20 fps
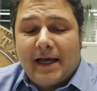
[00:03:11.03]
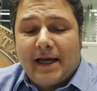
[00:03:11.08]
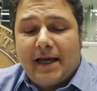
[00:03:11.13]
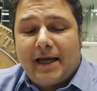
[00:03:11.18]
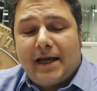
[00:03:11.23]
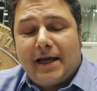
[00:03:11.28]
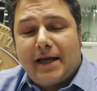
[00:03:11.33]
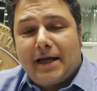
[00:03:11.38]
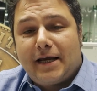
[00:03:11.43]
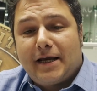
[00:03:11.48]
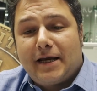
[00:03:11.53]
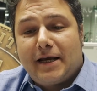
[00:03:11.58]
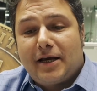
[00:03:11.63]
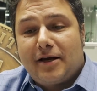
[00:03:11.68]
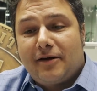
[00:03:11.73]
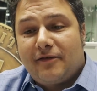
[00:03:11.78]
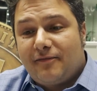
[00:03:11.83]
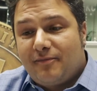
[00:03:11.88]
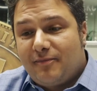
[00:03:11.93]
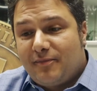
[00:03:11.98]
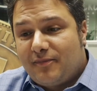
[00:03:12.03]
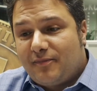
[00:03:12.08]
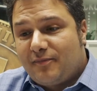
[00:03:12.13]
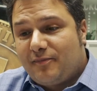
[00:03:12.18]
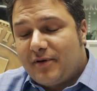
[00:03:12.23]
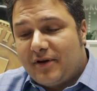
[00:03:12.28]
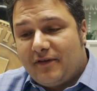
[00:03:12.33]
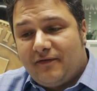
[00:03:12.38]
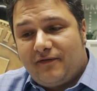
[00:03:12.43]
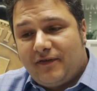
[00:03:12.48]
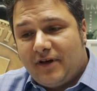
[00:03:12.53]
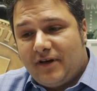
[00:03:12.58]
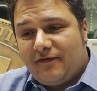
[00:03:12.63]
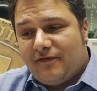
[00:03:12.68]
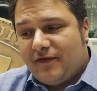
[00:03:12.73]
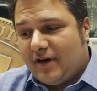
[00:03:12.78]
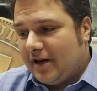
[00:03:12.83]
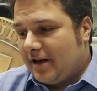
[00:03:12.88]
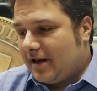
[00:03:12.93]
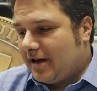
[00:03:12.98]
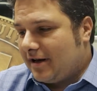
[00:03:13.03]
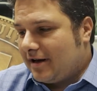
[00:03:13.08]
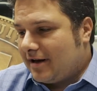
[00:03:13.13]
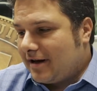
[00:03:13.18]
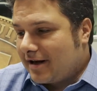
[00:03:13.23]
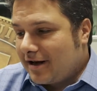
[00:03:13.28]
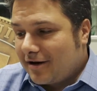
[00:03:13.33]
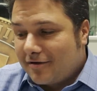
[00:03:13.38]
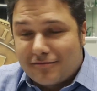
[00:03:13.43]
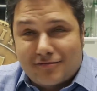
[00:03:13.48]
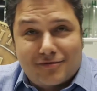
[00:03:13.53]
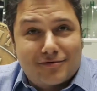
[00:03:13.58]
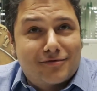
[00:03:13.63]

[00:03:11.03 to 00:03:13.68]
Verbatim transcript: e infine anche